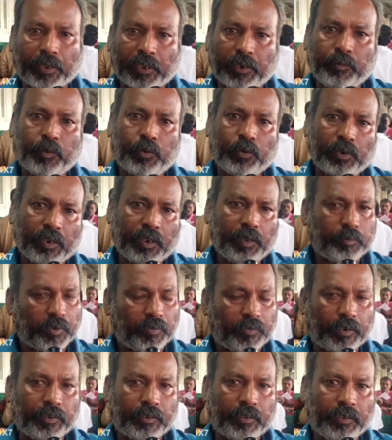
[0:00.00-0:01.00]
பதிமூணுக்குள்ளே தான் இப்போ
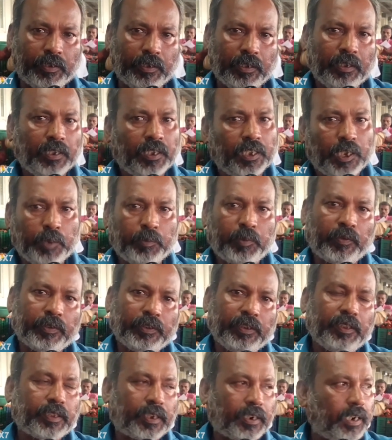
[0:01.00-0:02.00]
வருது இப்போ
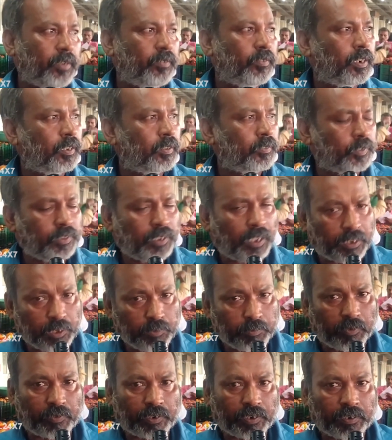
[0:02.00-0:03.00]
வந்து தக்காளி விலை வந்து
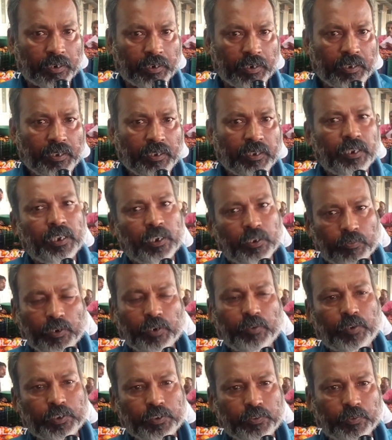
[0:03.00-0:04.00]
அதிகமாக வர்றதுனால
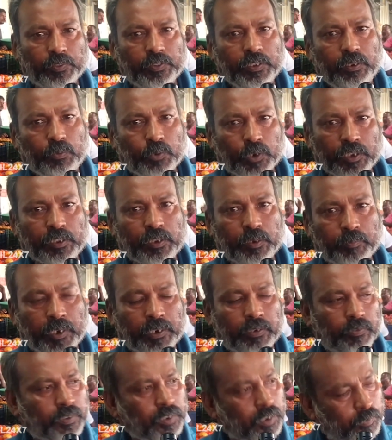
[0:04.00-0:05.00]
விலைவாசி வந்து ஒட்டாந்திர
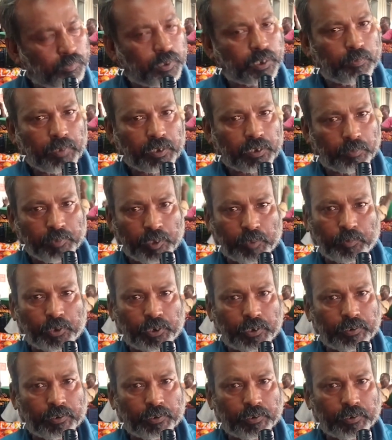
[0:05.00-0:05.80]
மார்க்கெட் வந்து ரொம்ப ரொம்ப கம்மியாக